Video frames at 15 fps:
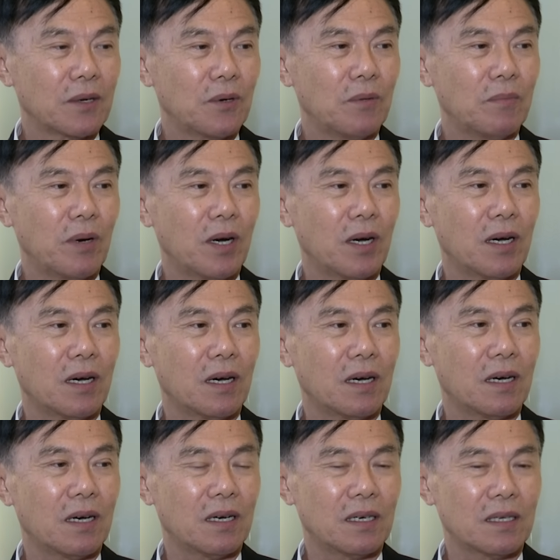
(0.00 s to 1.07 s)
คุณพ่อ
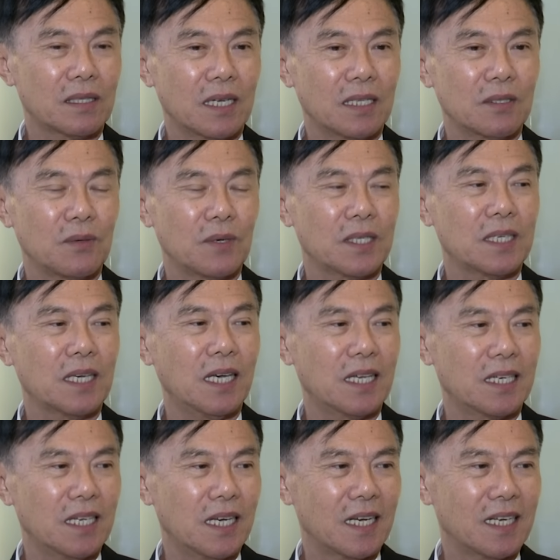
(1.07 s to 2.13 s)
ท่านสุรเชษ
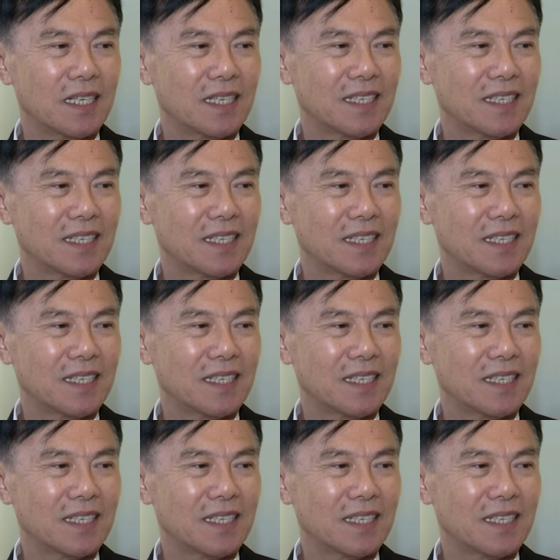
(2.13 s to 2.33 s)
เนี่ย